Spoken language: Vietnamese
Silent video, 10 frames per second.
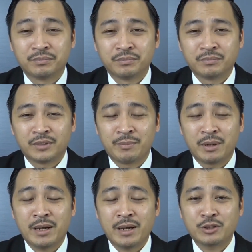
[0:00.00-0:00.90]
thì mới
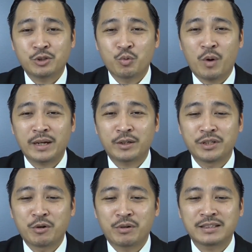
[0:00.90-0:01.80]
biết là xung quanh còn
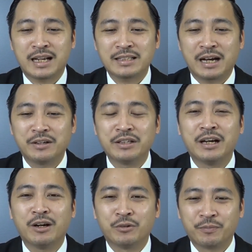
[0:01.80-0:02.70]
nhiều căn giá rẻ hơn
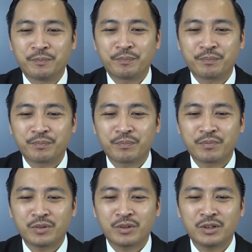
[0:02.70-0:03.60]
nhiều
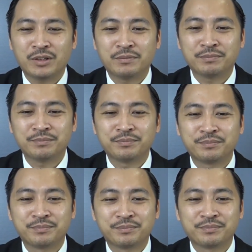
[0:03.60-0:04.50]
rồi.
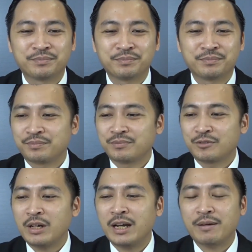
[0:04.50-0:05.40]
ok
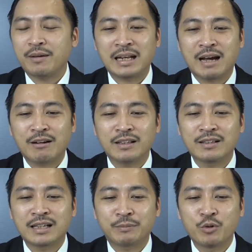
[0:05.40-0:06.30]
bạn nào đã từng
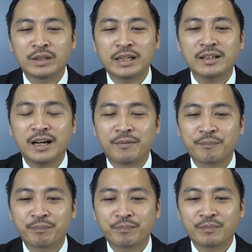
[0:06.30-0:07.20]
gặp tình huống đấy chưa
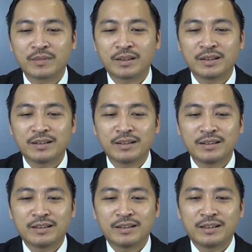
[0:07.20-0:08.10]

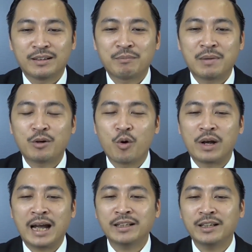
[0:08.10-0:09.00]
mà khổ
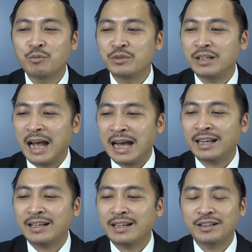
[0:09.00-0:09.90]
cái những ông dự án
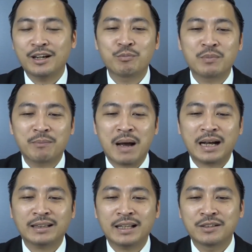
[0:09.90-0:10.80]
lại là những ông mà
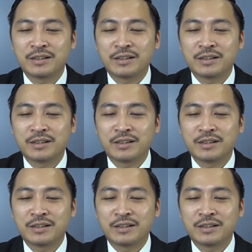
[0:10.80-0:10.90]
marketing cực